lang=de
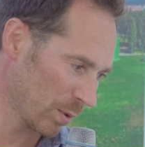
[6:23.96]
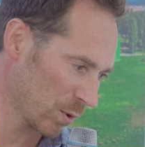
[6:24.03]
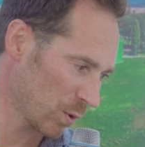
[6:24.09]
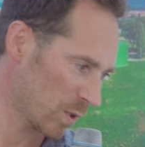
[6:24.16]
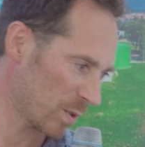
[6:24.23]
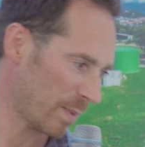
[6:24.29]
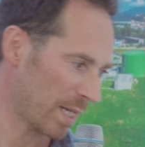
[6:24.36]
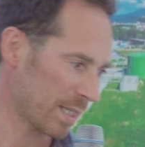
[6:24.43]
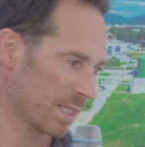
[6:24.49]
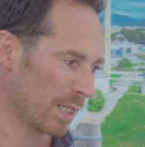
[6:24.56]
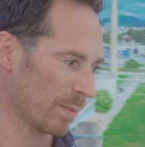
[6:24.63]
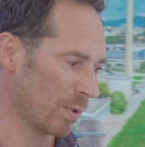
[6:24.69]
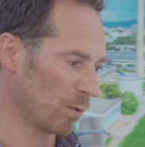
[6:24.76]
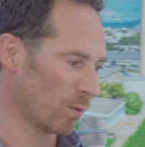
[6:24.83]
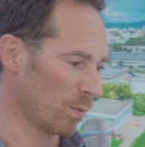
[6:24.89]

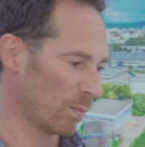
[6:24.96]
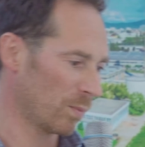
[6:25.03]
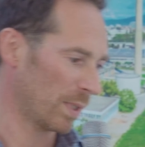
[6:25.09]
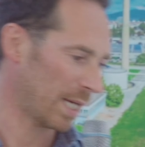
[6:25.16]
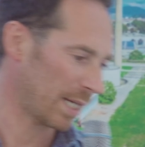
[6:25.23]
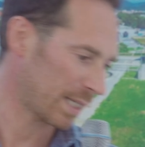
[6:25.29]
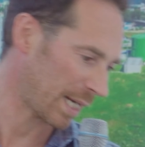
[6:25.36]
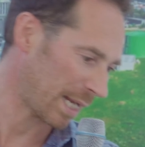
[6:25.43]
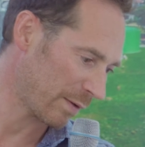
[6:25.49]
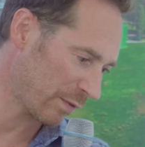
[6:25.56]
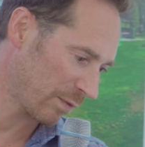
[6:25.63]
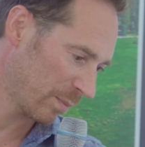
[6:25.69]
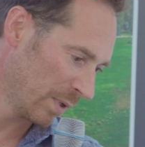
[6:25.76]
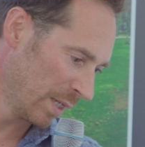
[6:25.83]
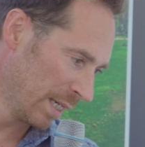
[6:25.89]
Klimaschutzmaßnahmen
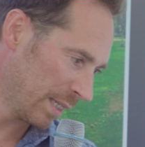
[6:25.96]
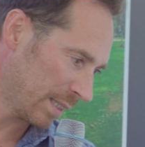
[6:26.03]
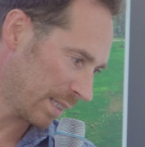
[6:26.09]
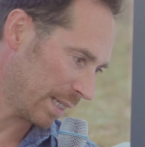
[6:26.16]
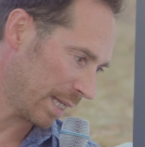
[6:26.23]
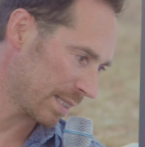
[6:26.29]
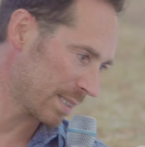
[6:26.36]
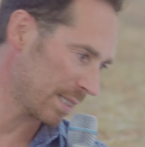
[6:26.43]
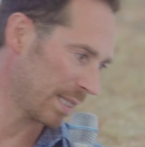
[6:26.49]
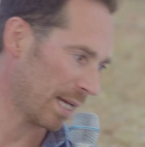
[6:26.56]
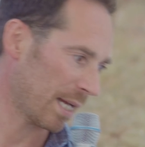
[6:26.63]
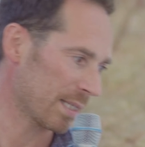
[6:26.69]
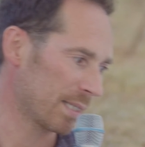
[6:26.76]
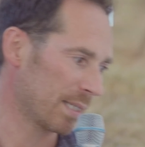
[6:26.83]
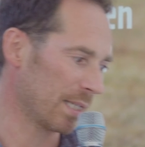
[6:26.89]
ergreifen. In den letzten
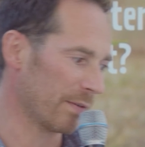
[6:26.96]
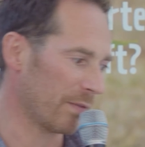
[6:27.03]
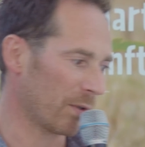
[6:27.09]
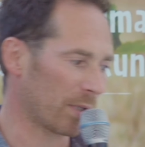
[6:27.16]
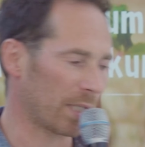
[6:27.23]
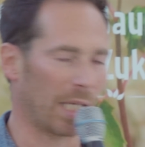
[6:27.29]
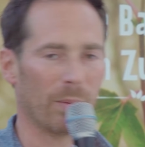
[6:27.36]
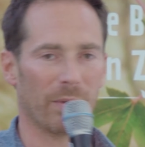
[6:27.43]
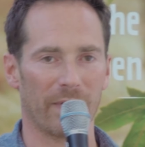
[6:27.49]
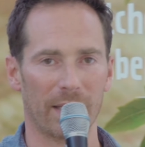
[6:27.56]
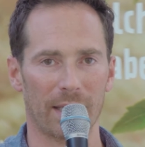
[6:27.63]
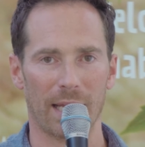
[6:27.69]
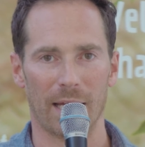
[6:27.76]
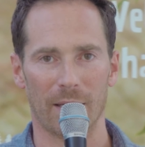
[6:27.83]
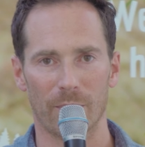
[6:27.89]
Jahren sind aber auch
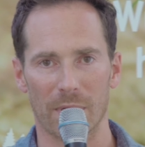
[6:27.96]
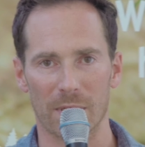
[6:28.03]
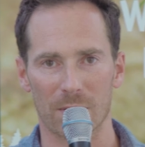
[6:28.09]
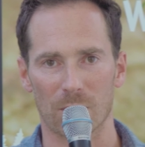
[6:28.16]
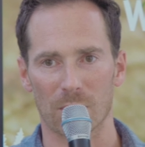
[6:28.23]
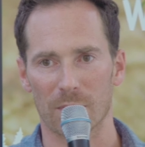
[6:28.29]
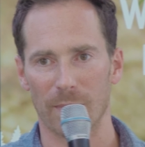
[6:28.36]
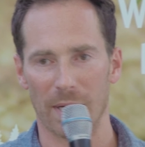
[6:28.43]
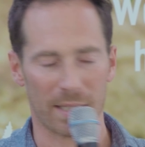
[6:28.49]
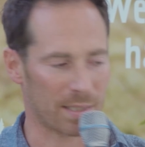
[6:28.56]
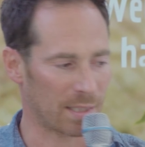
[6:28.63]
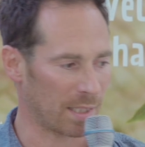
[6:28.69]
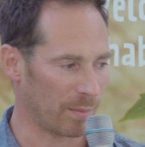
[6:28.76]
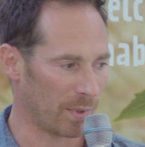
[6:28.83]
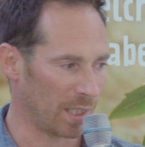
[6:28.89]

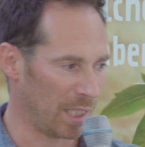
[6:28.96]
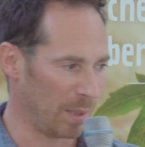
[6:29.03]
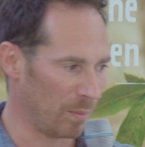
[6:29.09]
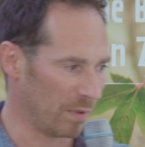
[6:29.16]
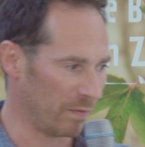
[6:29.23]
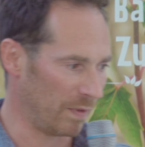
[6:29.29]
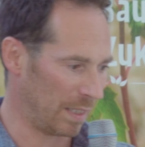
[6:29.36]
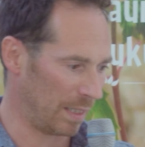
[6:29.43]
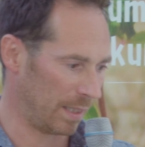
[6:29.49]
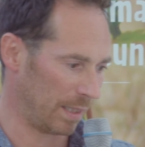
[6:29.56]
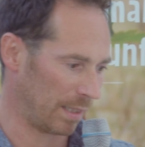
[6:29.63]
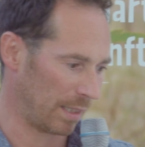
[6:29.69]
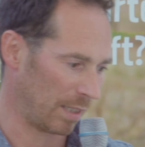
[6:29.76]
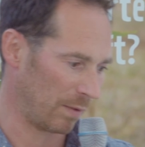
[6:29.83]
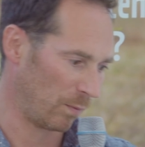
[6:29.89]
Klimawandelanpassungsmaßnahmen immer
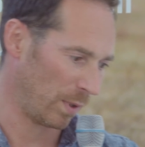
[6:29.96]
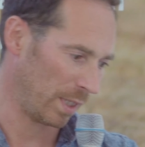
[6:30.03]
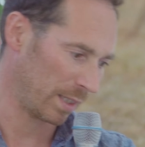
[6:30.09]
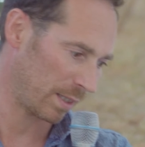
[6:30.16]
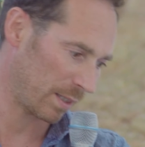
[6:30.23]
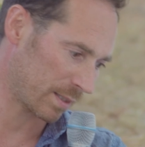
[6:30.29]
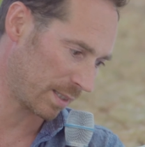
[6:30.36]
wichtiger geworden.